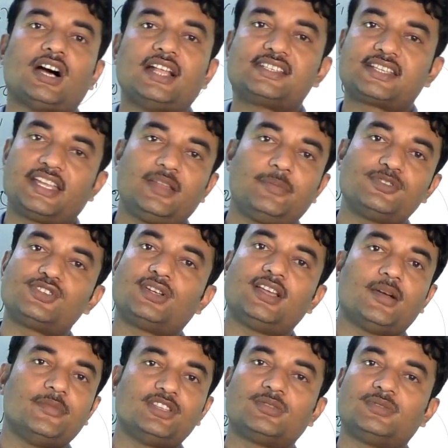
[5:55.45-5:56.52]
আজকের এপিসোডে
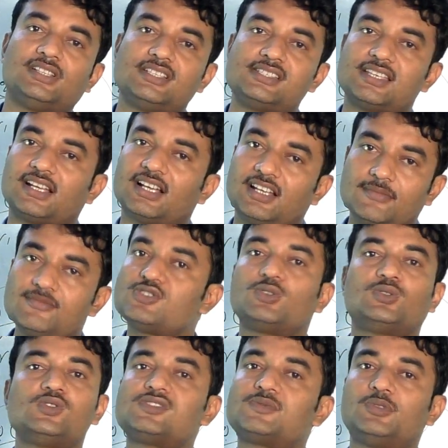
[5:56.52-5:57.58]
আমি তোমাদের শেখালাম
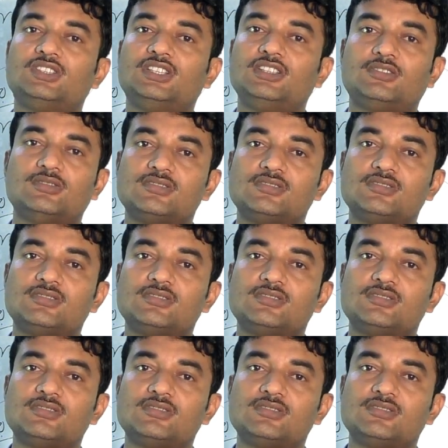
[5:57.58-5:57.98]
চতুষ্পদী